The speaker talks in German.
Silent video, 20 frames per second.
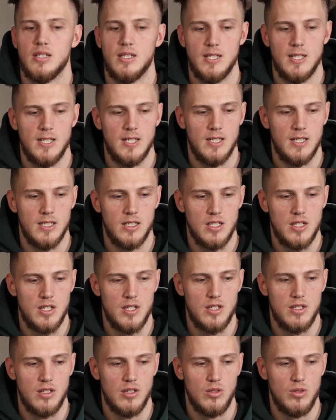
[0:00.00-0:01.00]
Äh, das
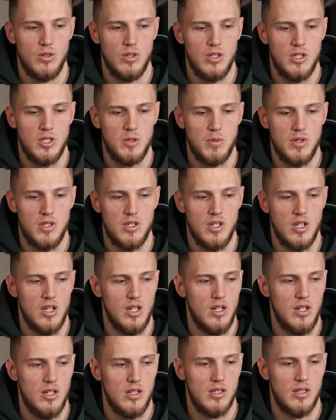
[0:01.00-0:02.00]
ist natürlich
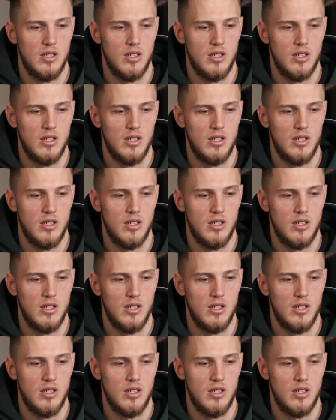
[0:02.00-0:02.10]
speziell.